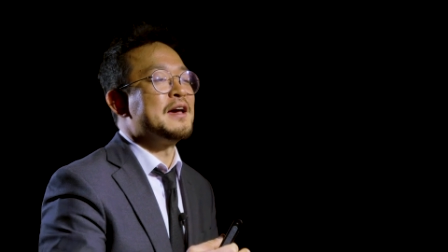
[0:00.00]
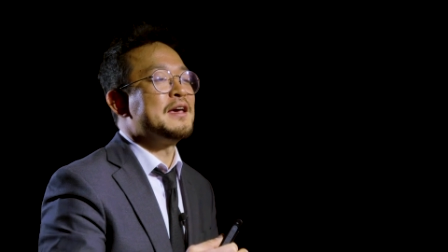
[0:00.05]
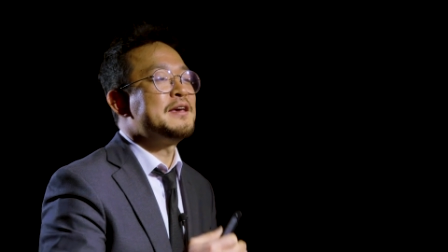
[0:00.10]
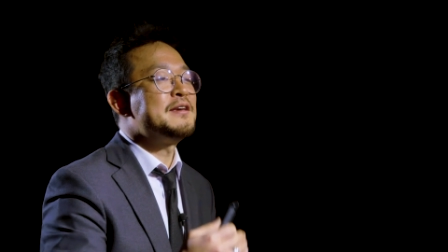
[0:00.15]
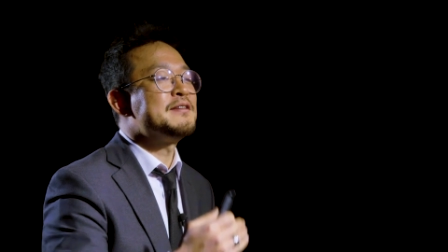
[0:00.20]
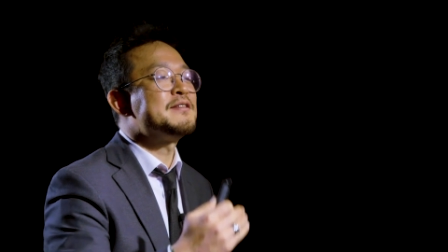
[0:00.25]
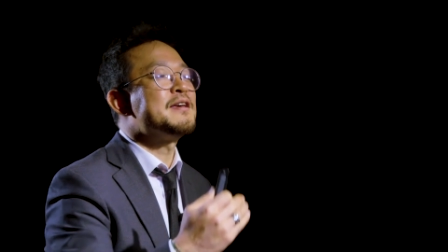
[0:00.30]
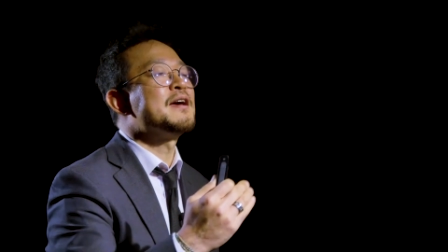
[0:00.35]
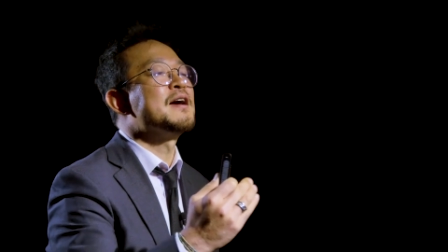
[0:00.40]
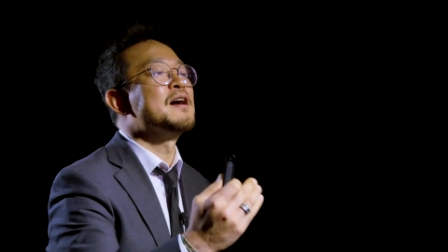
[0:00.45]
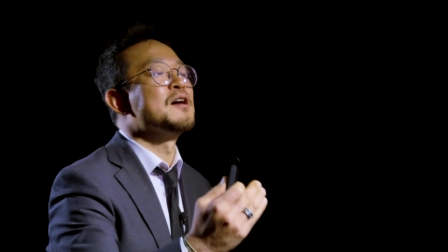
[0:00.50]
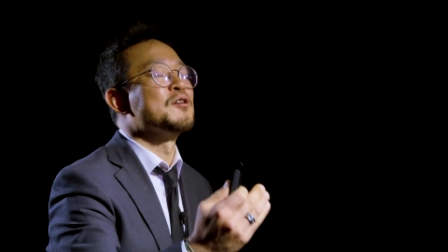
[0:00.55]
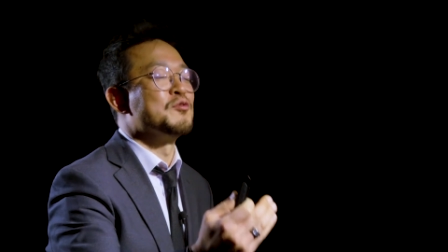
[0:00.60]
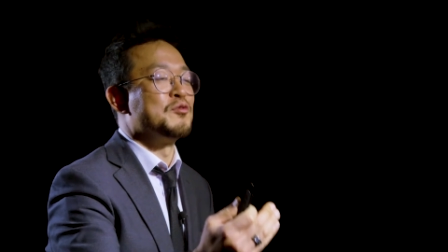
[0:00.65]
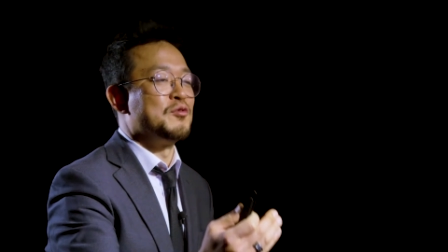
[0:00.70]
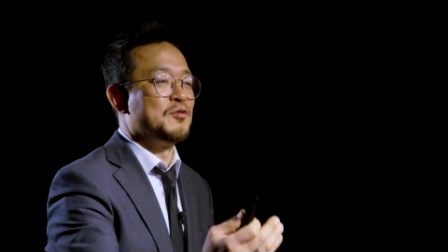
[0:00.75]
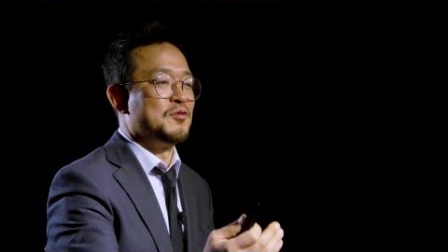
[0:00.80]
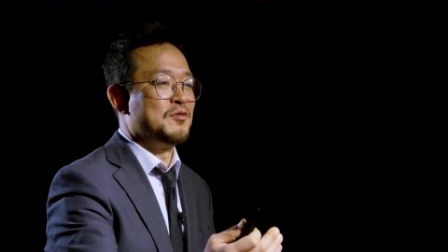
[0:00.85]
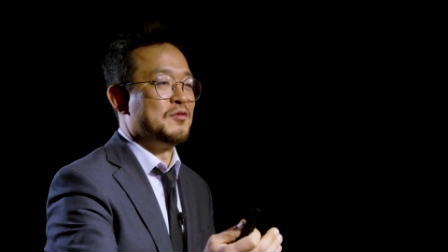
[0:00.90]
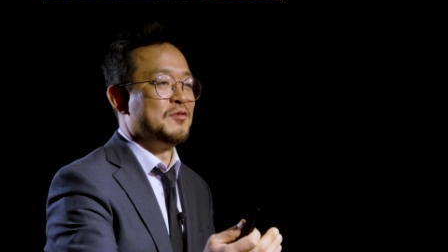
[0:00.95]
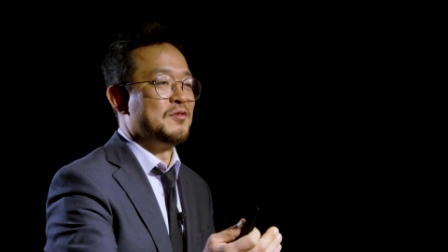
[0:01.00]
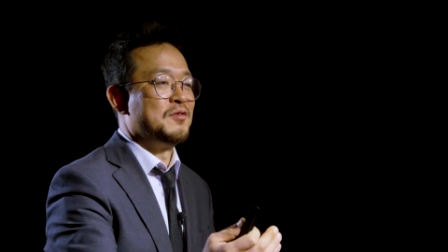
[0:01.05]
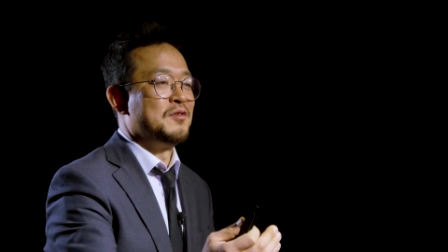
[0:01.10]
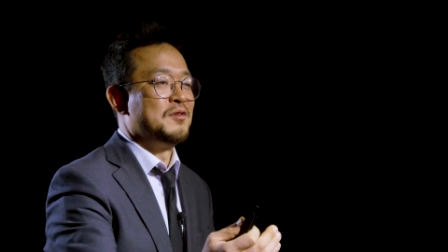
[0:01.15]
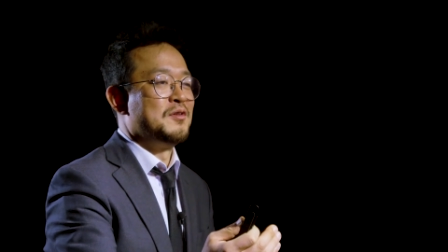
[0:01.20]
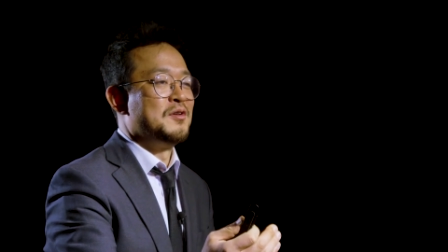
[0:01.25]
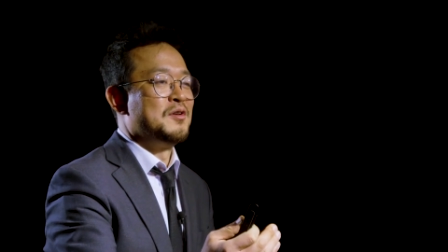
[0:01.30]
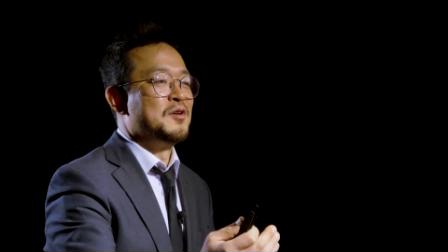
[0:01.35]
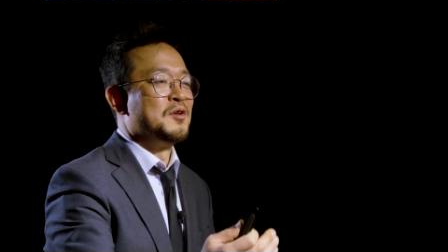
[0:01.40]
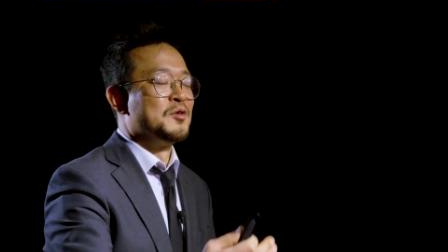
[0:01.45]
희생하고
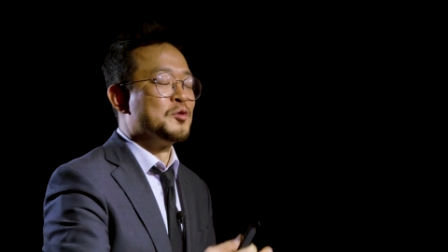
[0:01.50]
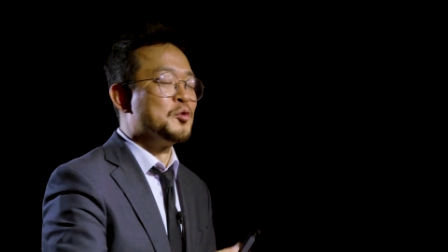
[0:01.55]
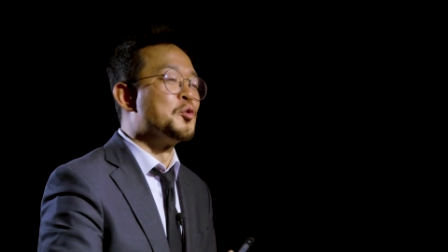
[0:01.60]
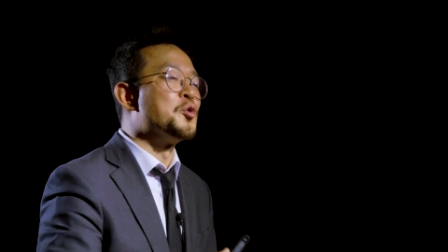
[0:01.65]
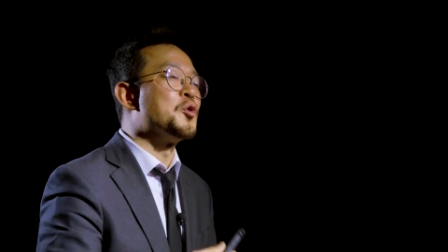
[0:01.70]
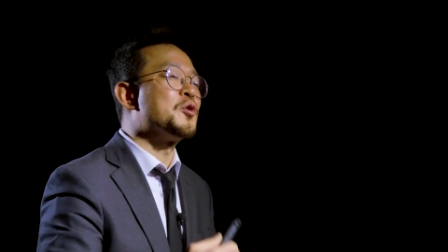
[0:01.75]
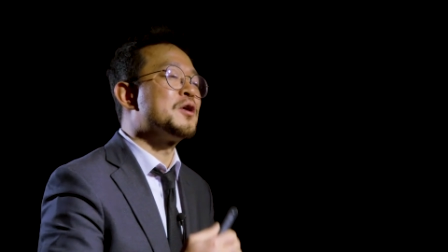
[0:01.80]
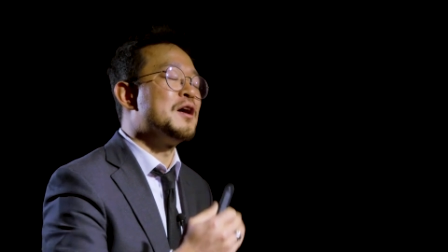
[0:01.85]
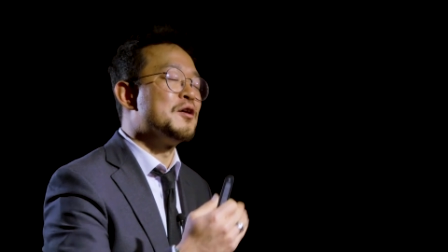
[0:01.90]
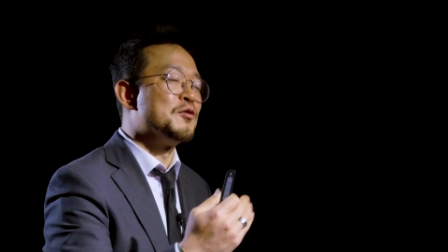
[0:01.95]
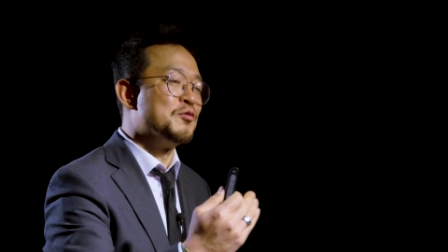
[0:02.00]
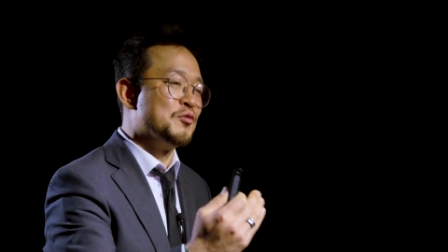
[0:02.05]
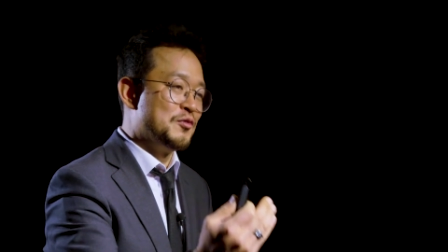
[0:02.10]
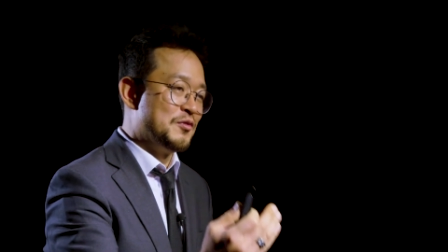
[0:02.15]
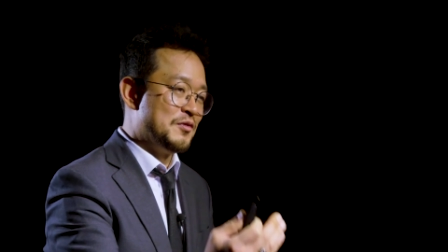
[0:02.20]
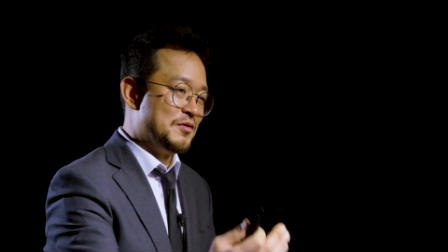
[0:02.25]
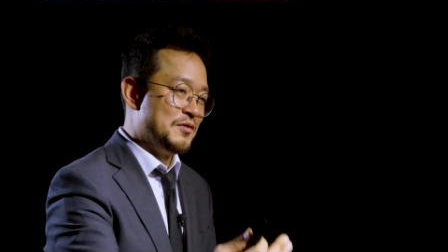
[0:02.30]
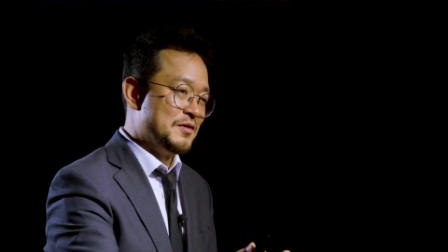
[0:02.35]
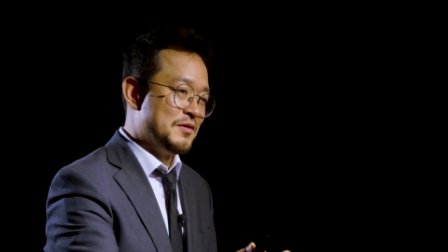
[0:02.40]
노력하고